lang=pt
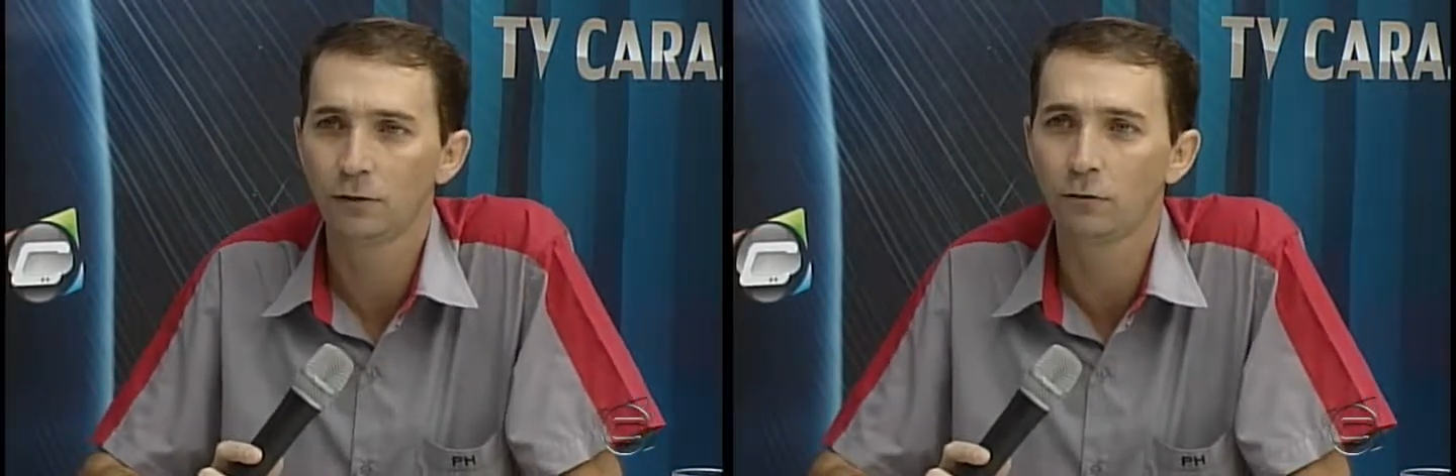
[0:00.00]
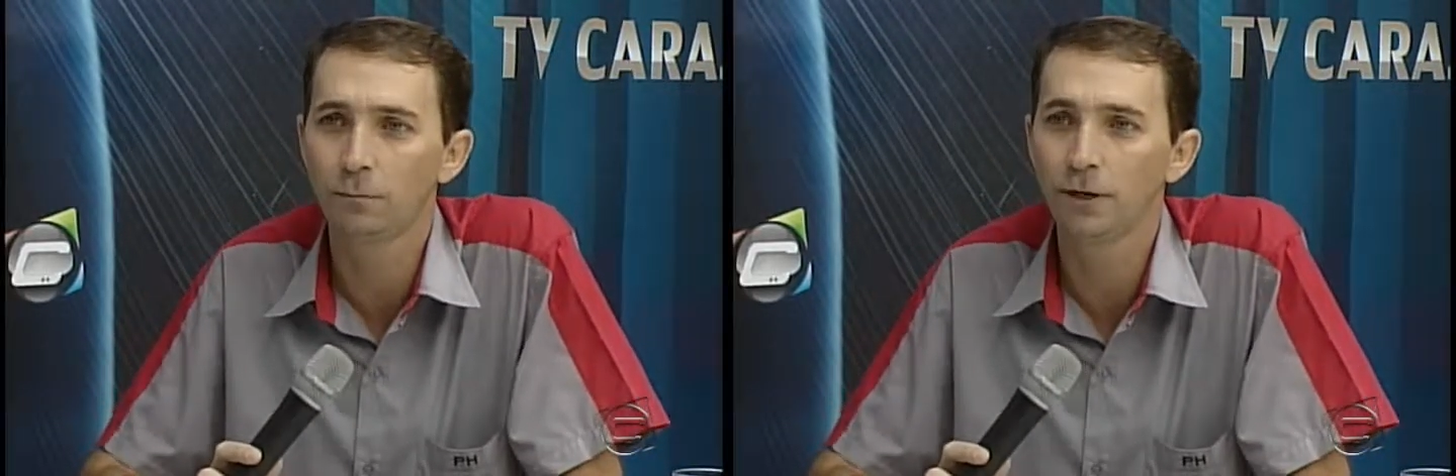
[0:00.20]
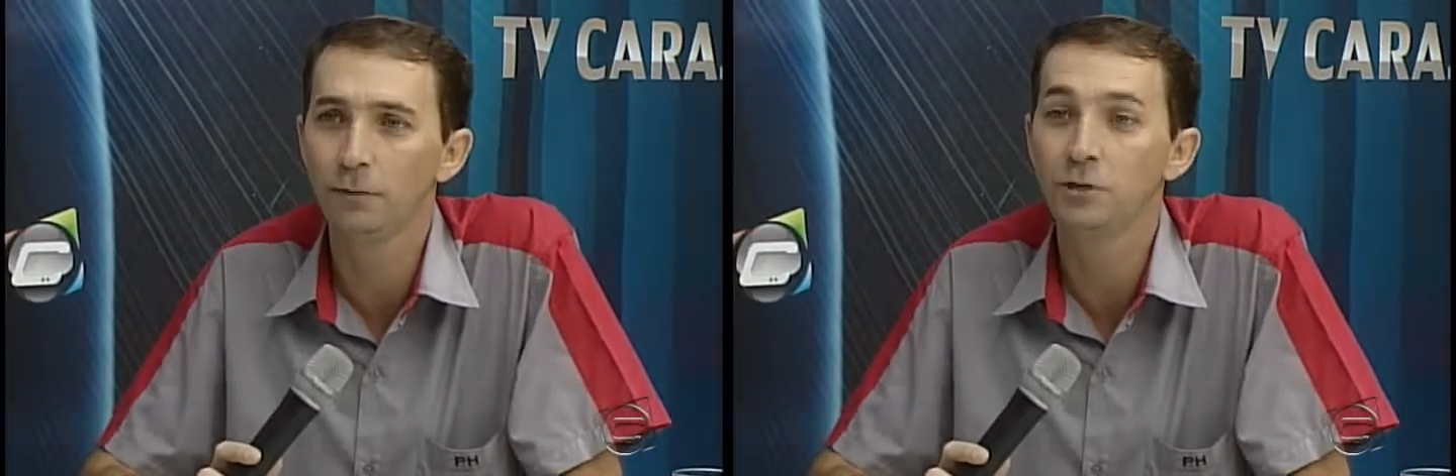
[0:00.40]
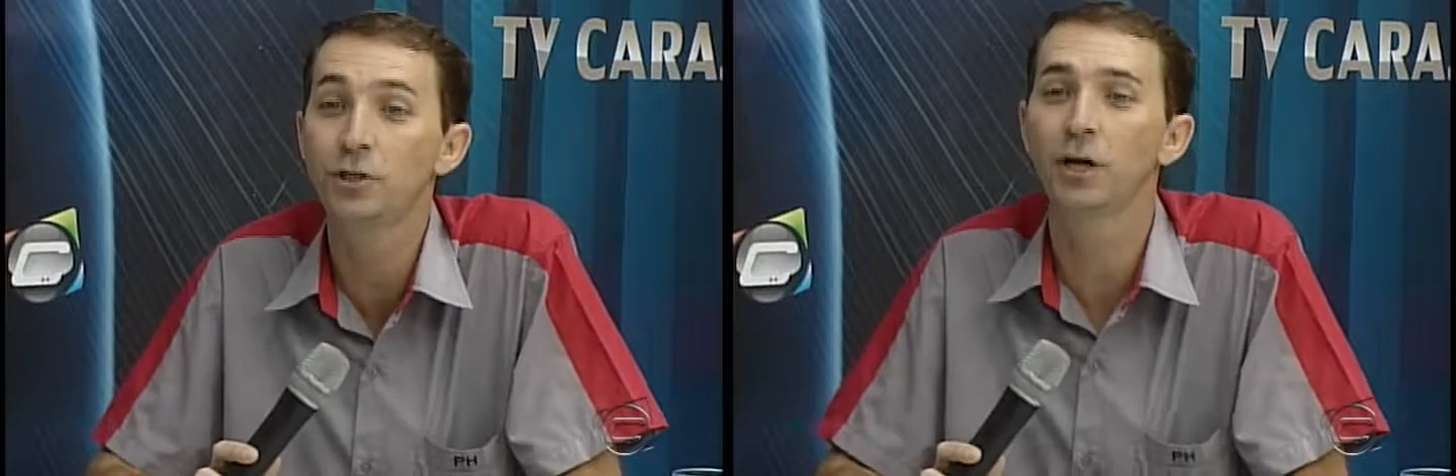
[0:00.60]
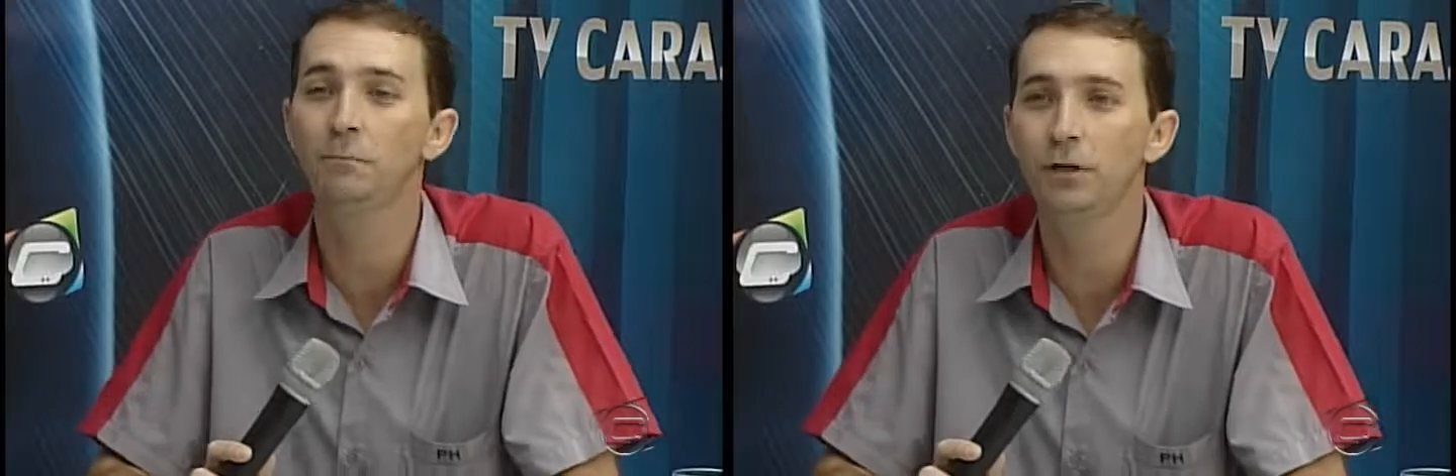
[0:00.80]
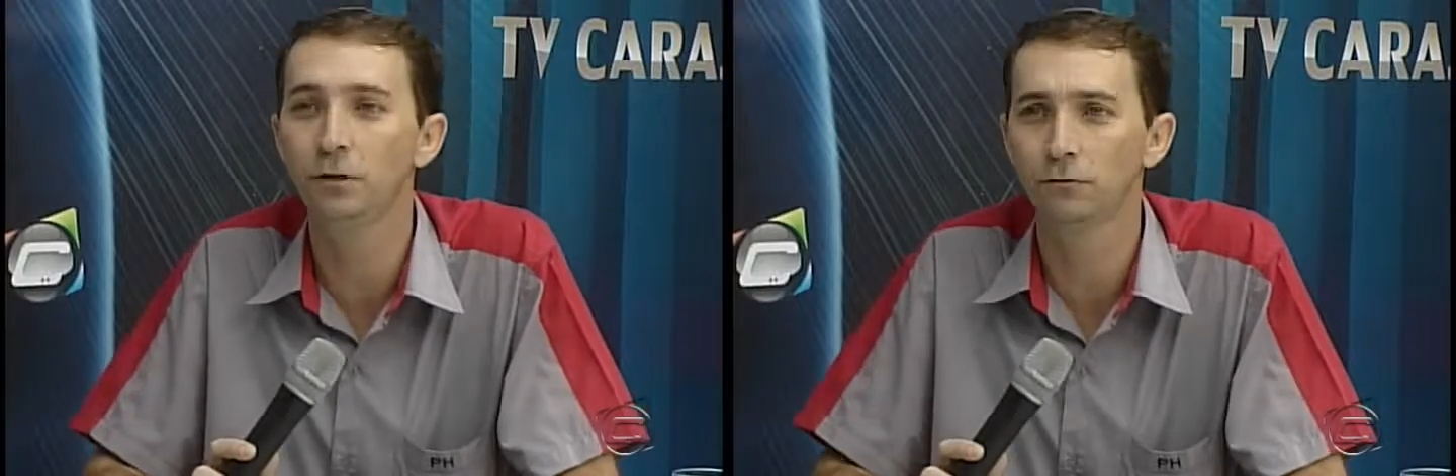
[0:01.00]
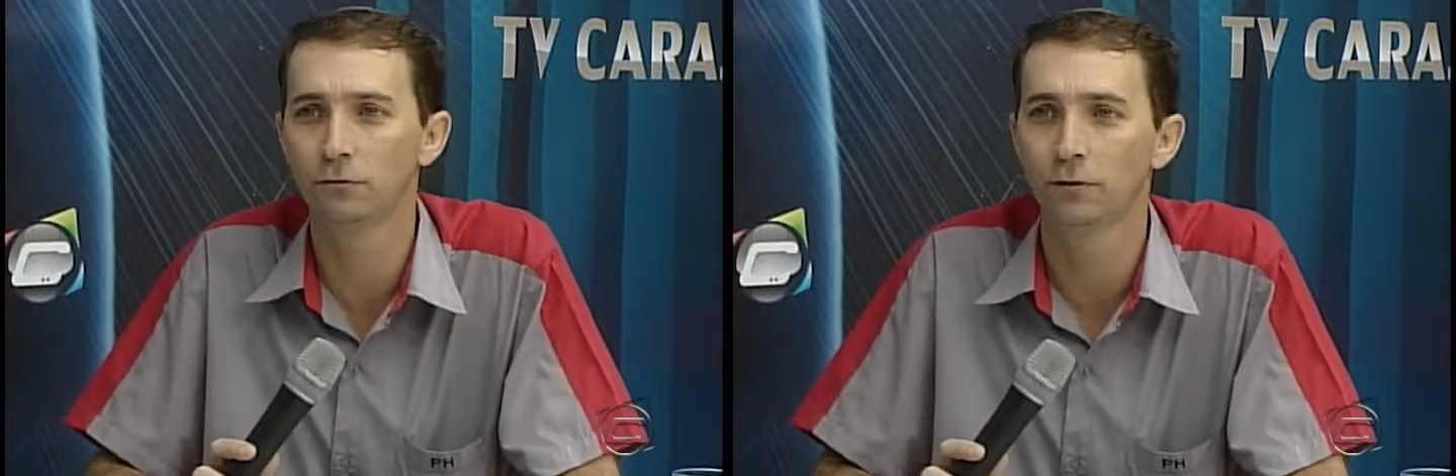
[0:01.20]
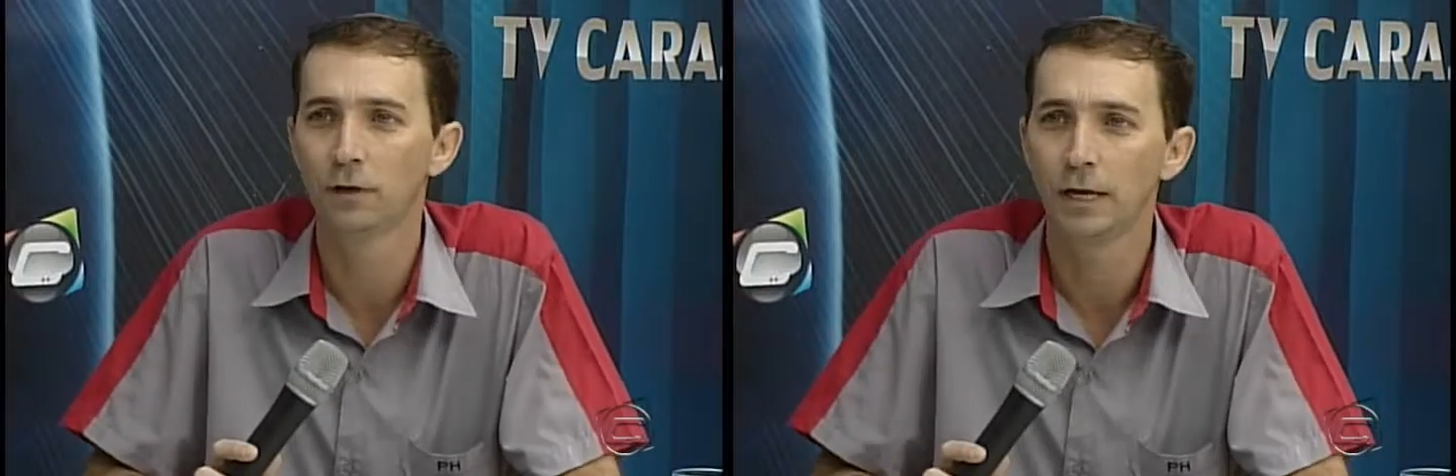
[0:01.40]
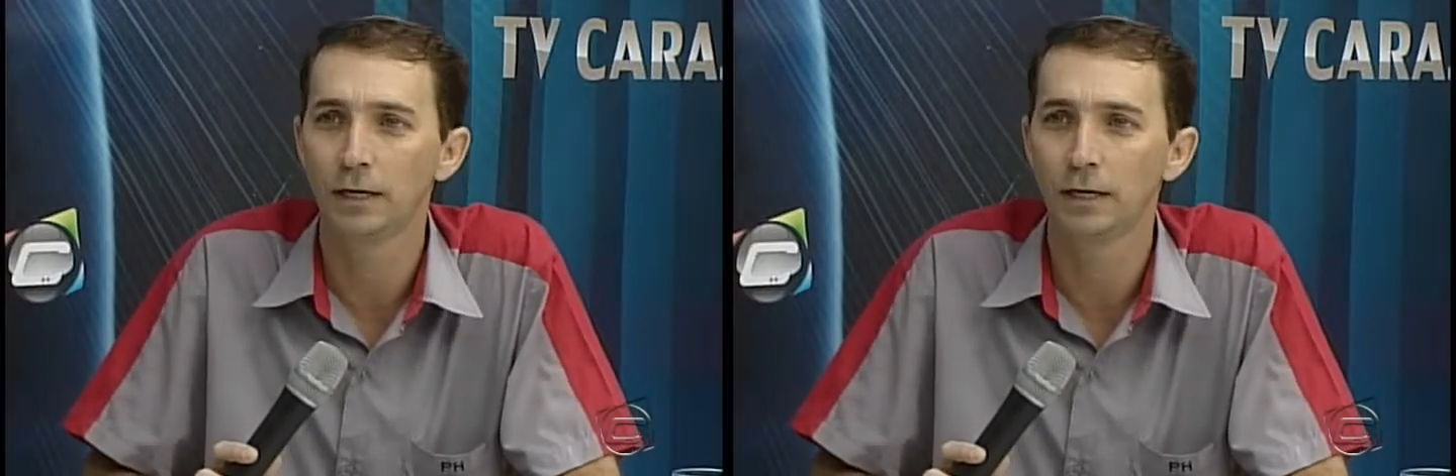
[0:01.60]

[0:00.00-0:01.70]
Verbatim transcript: eu comprei a Michele Pneus,